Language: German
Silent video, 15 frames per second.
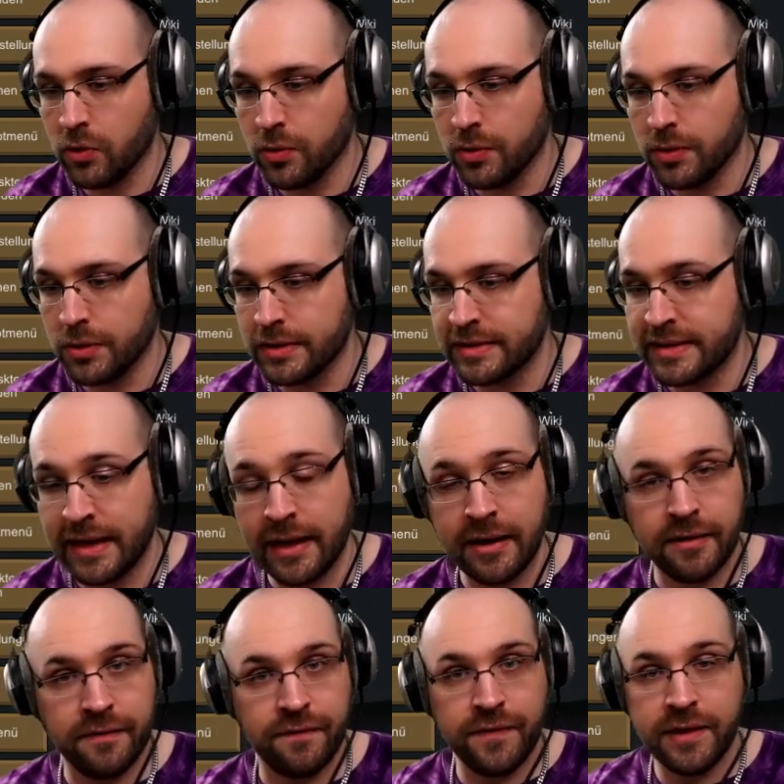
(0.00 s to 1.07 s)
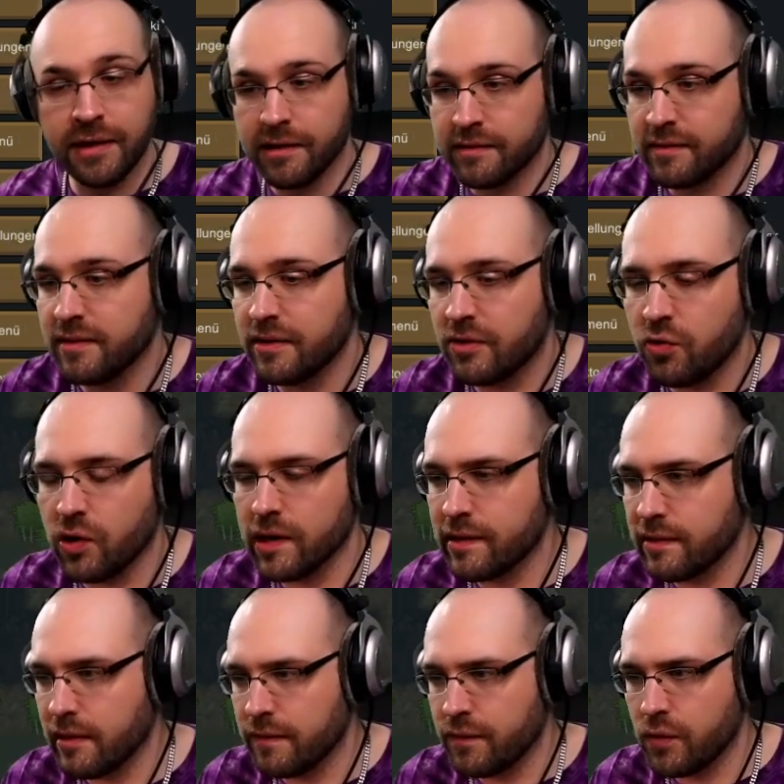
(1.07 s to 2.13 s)
Und ja, wir sind
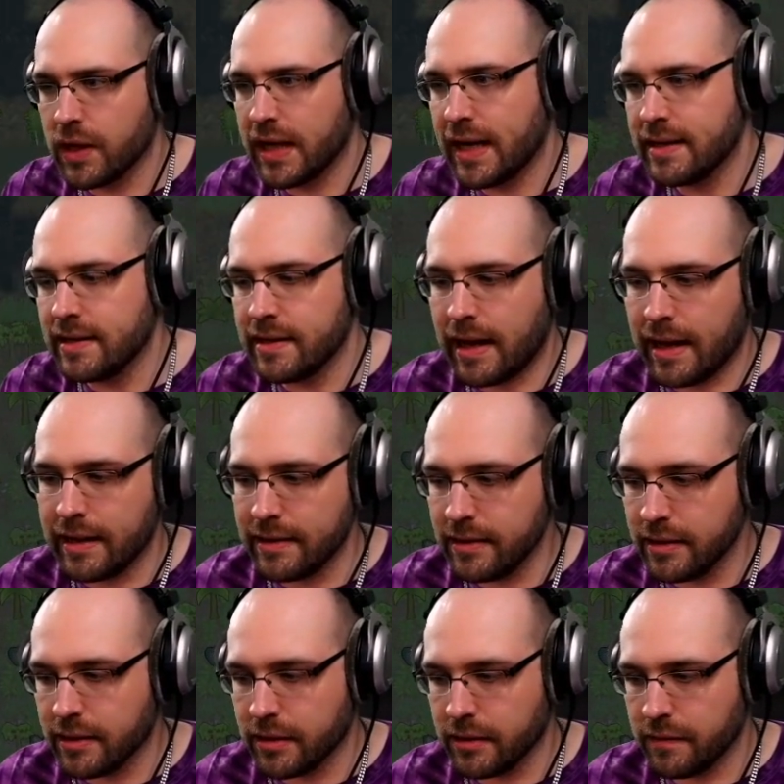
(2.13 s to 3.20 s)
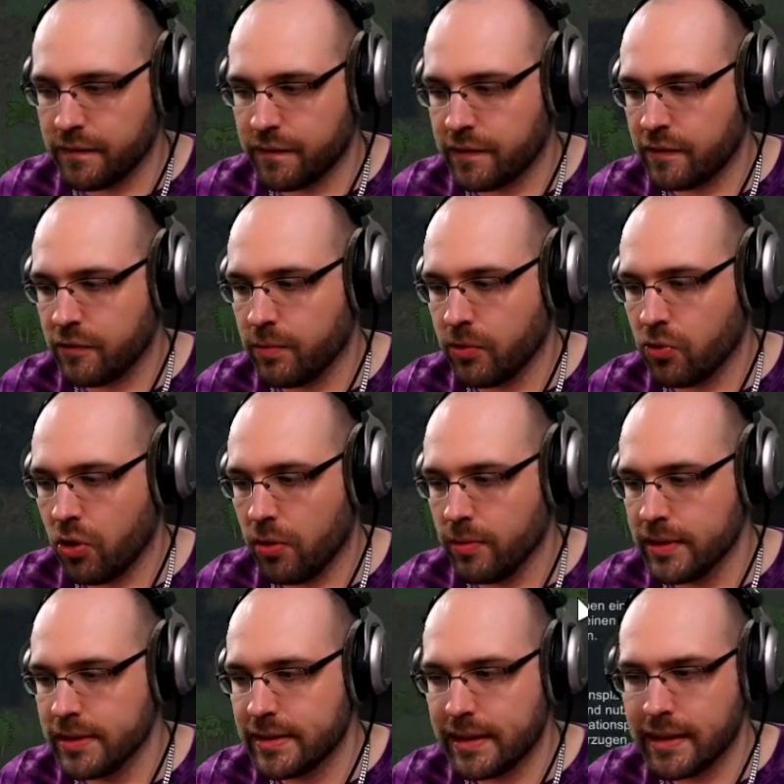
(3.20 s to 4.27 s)
kurz davor, einen Angriff zu
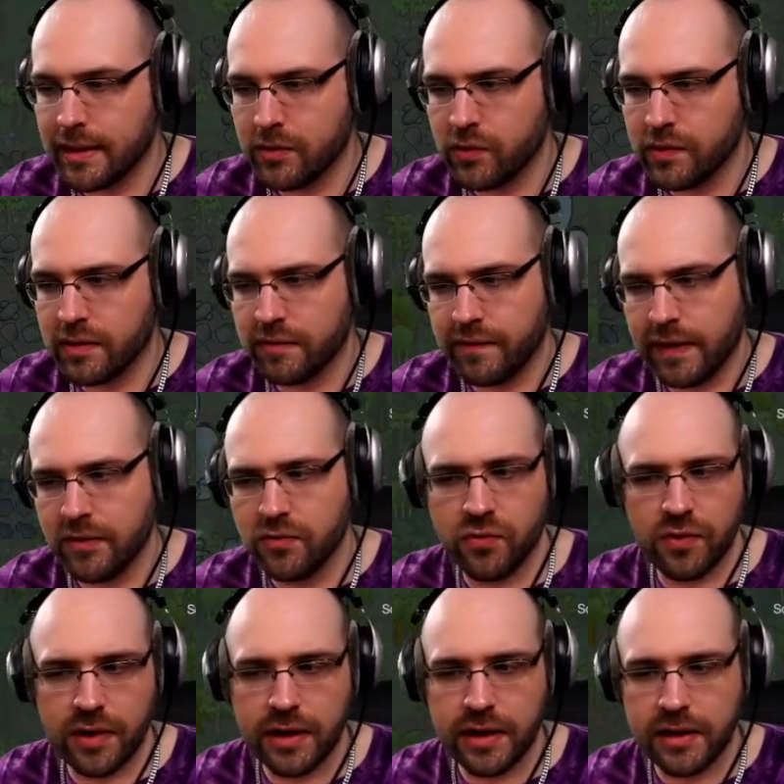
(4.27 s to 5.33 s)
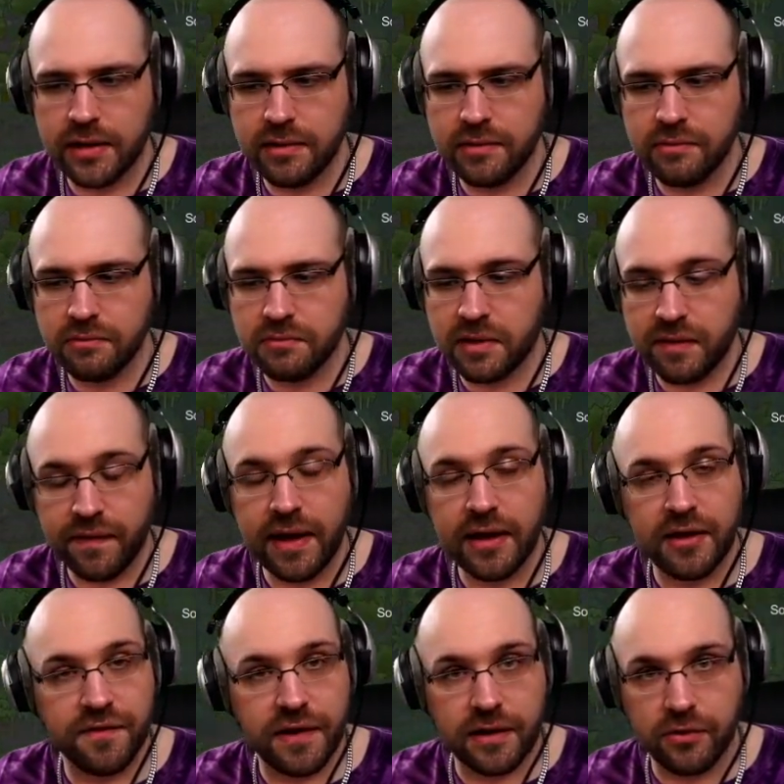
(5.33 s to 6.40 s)
bekommen, der uns eventuell
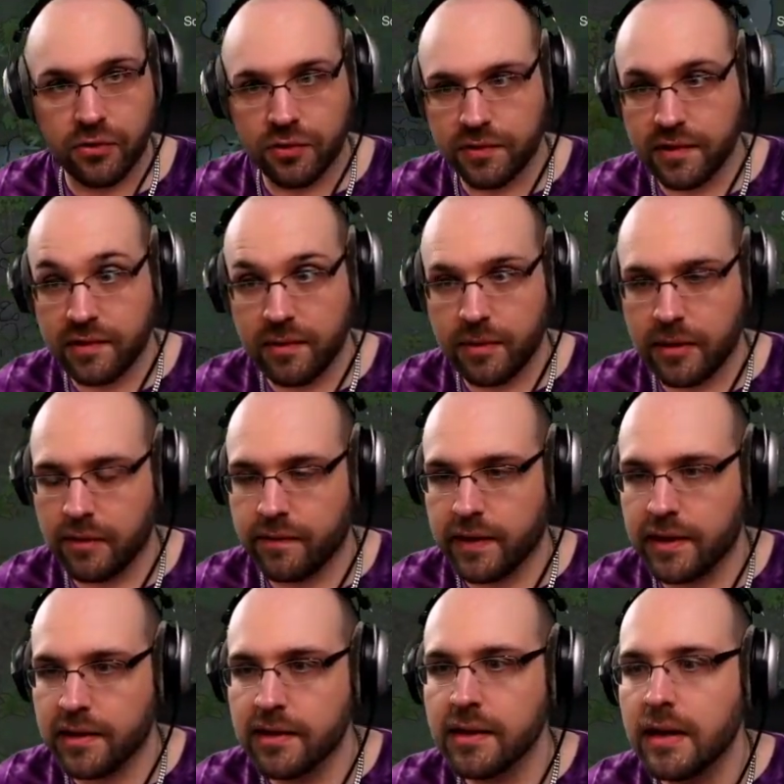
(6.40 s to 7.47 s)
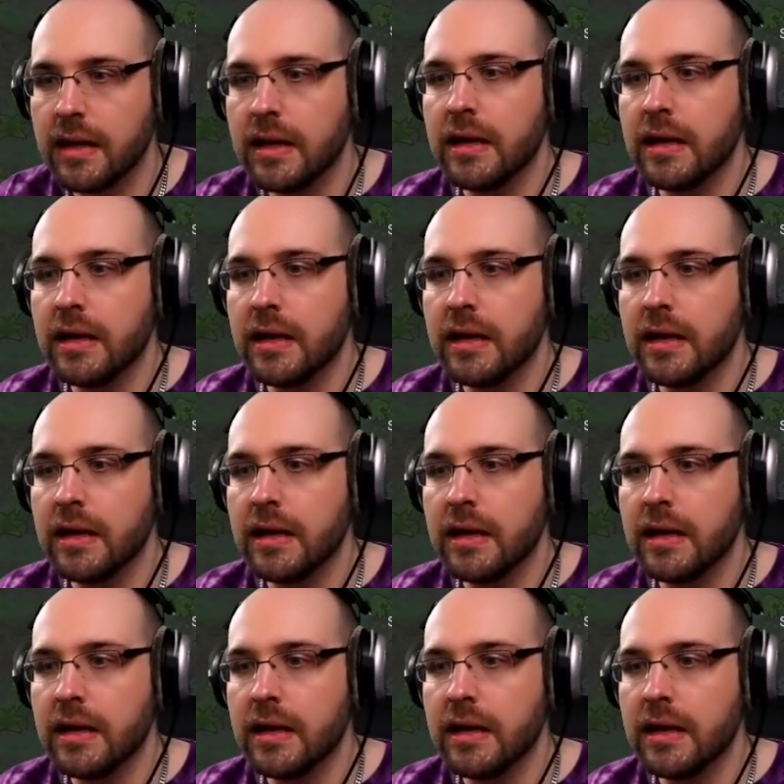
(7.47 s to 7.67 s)
gefährlich werden könnte, ziemlich gefährlich.